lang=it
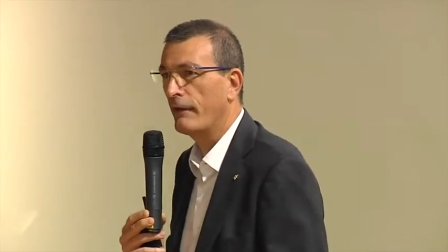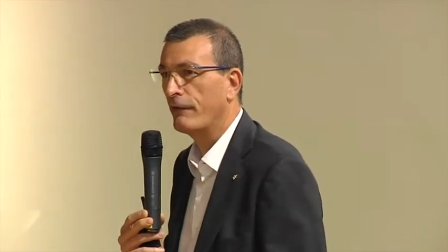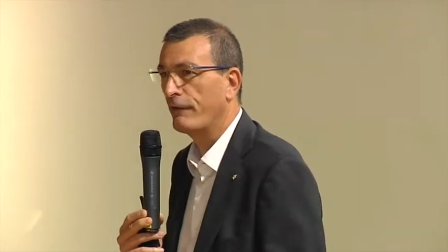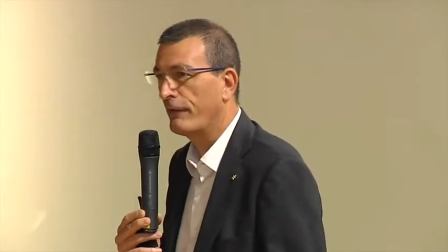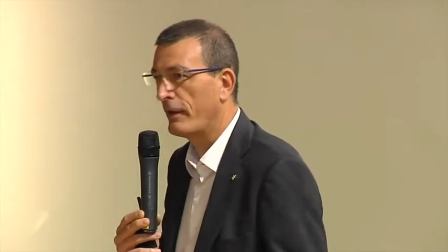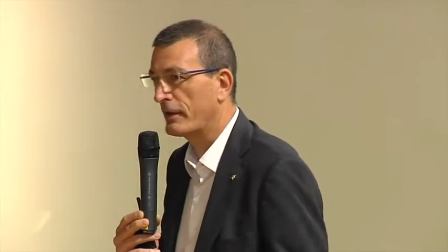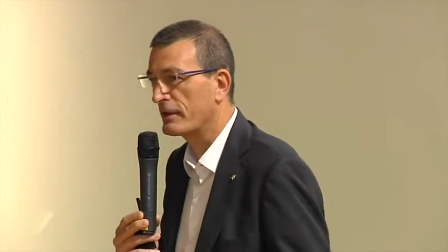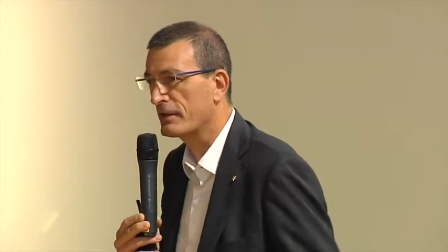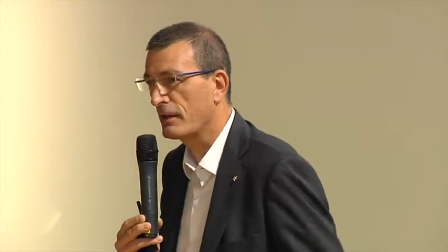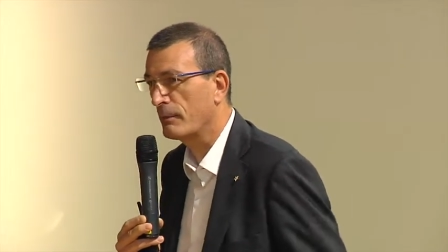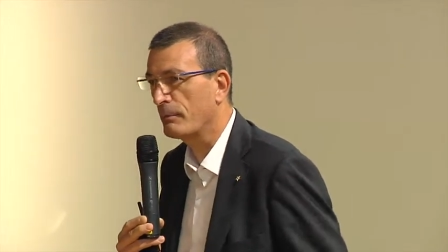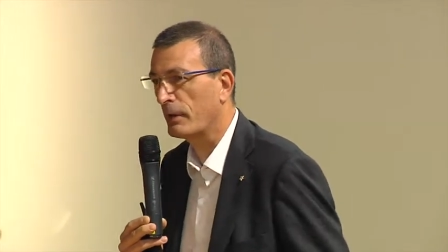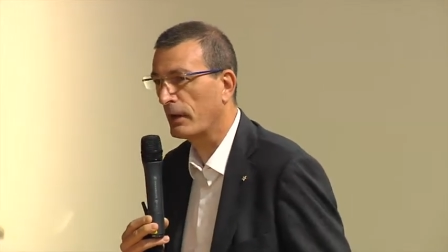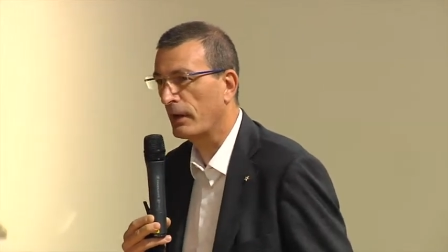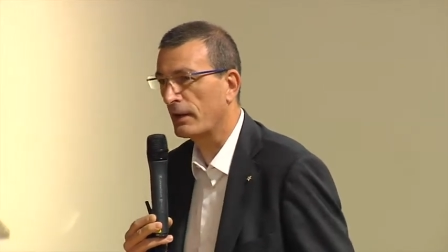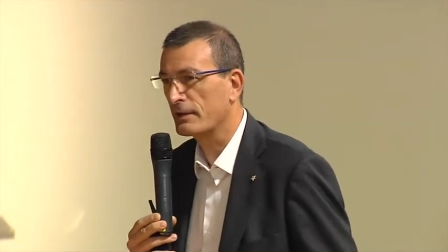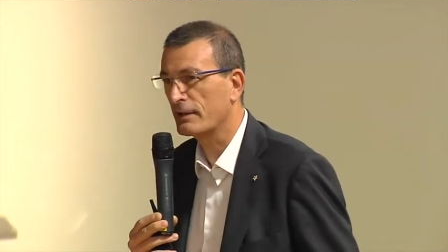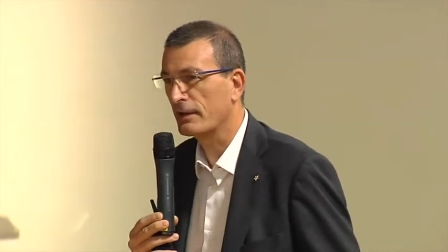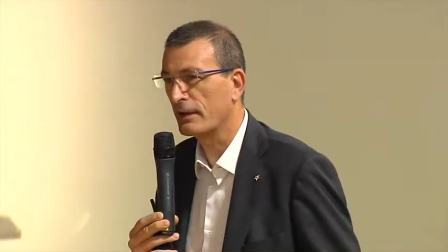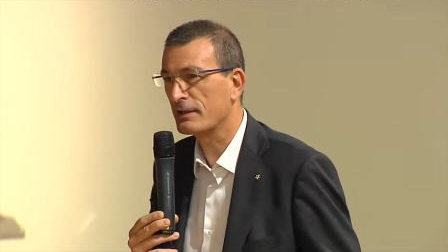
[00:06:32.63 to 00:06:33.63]
e fa sempre
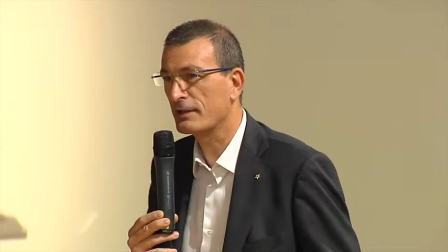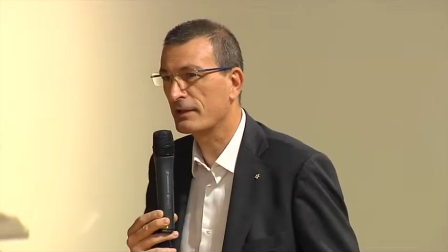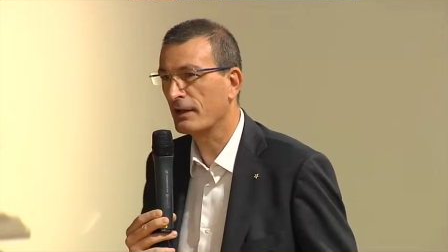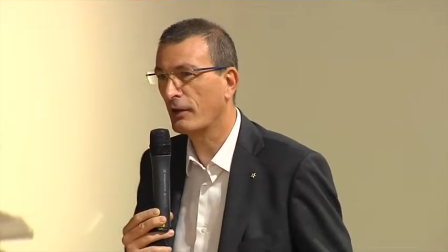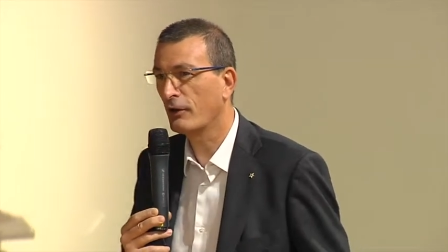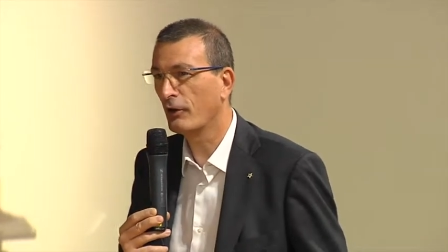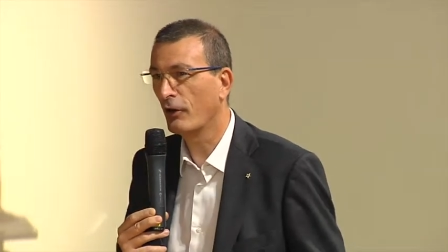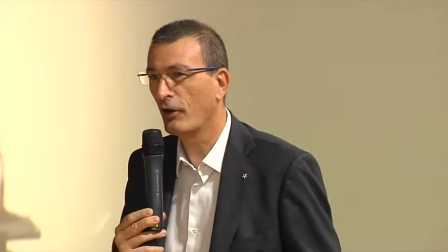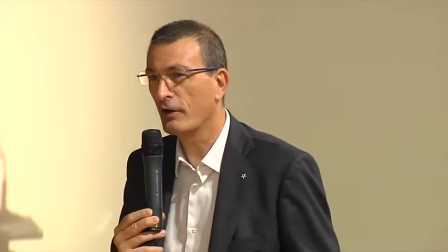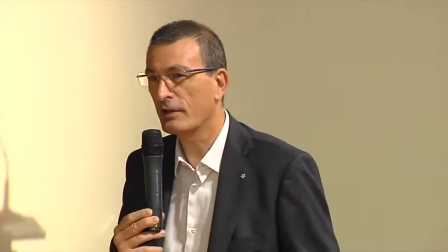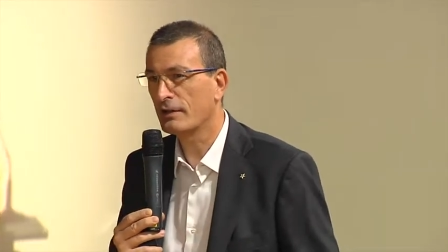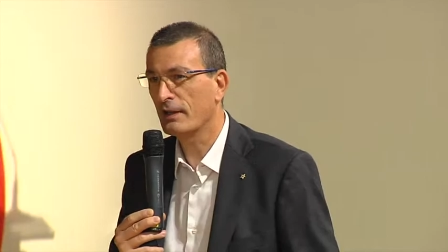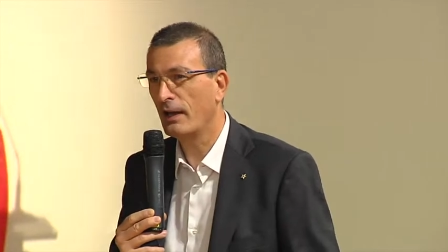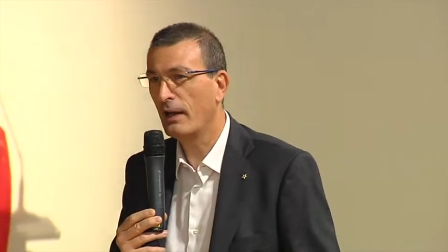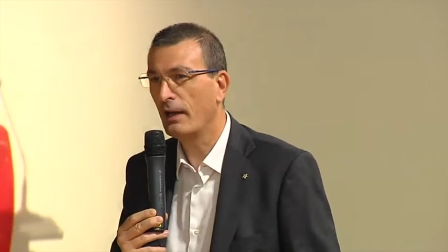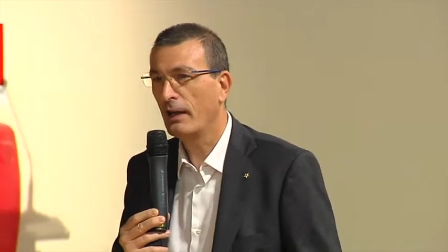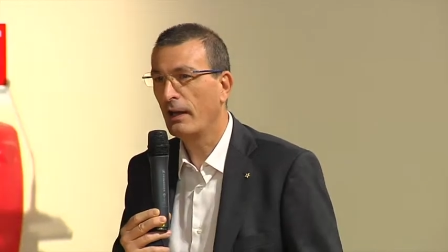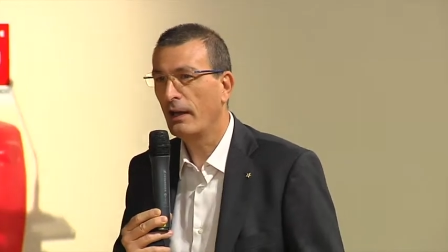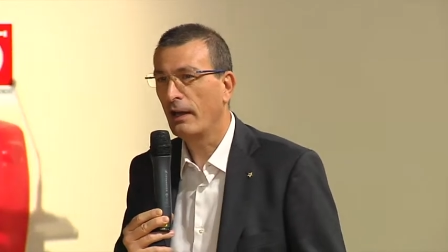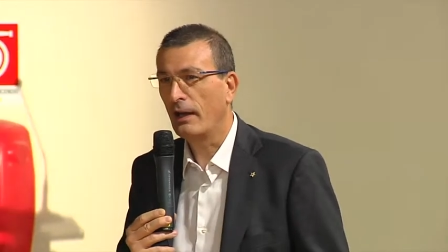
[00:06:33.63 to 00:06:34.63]
la stessa
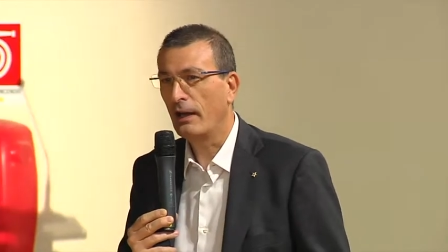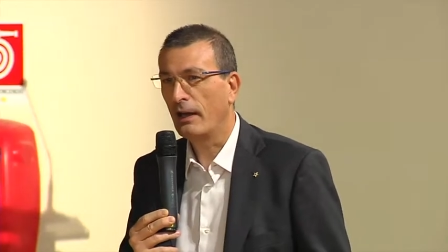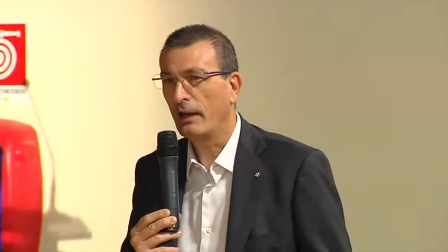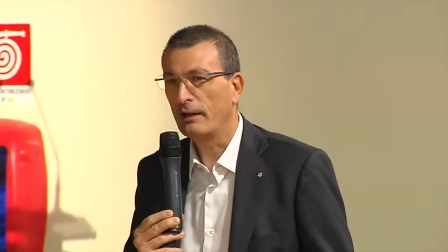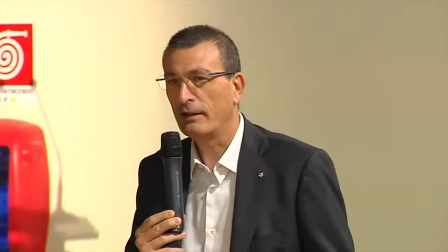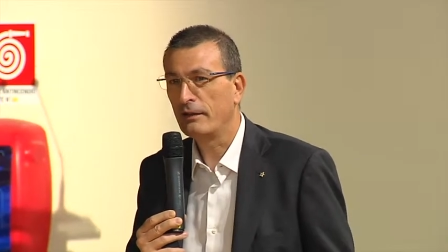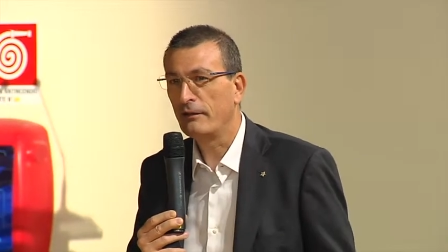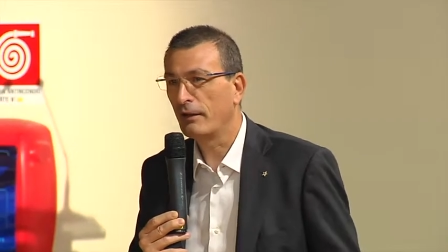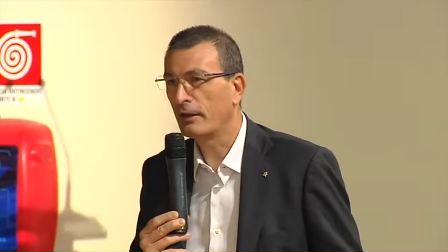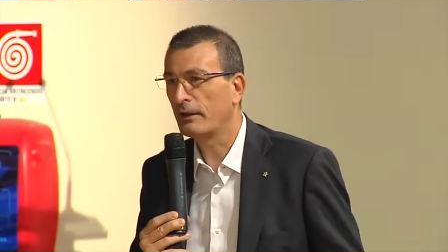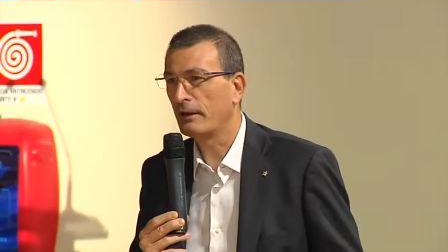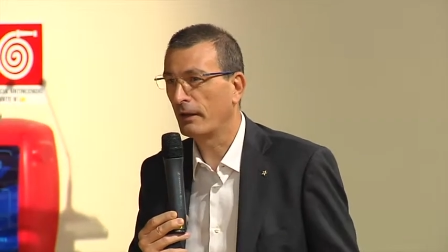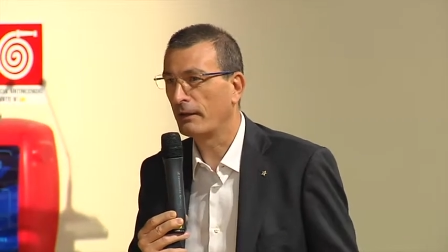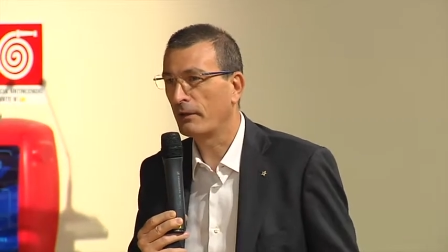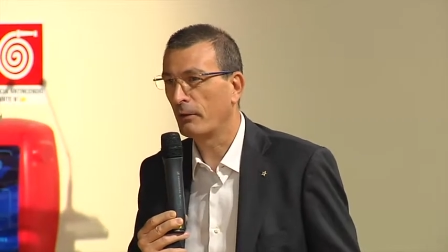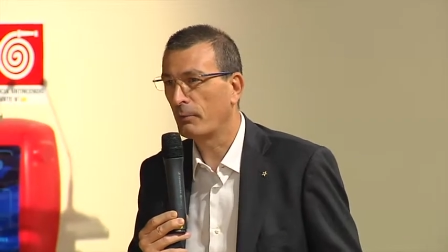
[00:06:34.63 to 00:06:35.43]
cosa è diventata